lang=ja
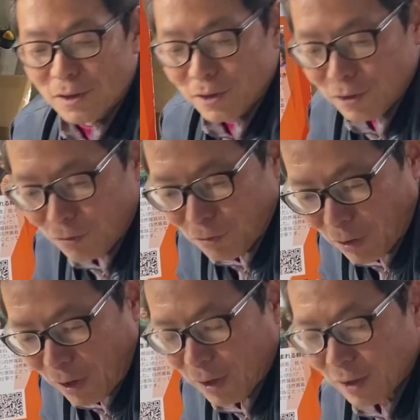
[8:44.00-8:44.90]
よくほ
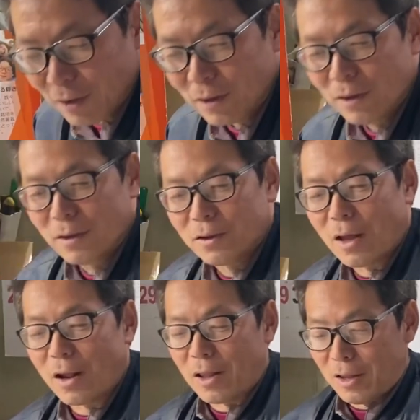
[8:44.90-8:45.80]
ら足
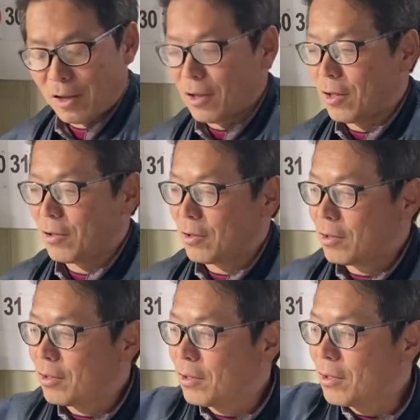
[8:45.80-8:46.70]
らないって
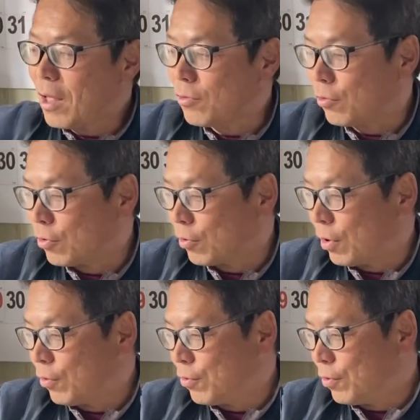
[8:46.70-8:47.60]
関東の人とか
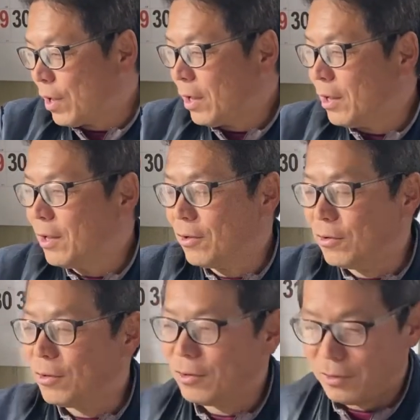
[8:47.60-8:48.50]
よく言うよなうん、う
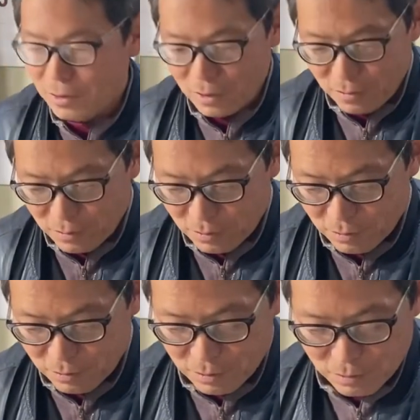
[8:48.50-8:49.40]
ん方言の違
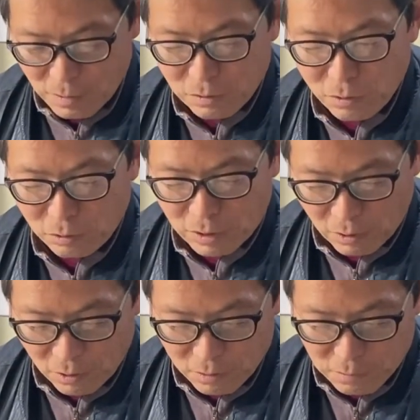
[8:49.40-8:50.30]
いまあそういうことや
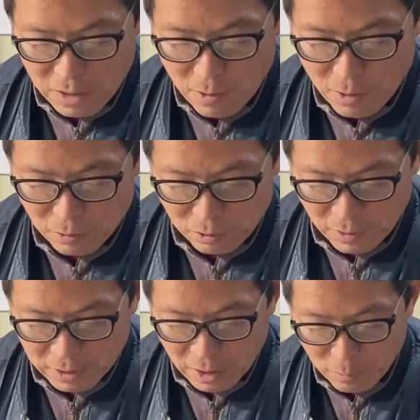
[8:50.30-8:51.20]
ろ、まあ、名古屋の人は
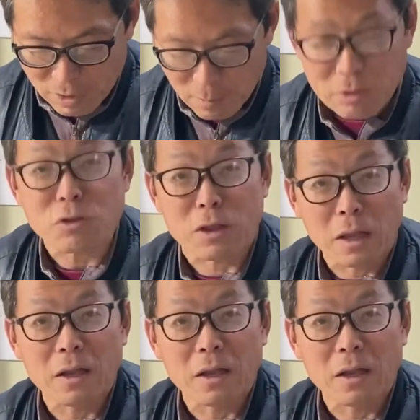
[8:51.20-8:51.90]
やたら見えますしね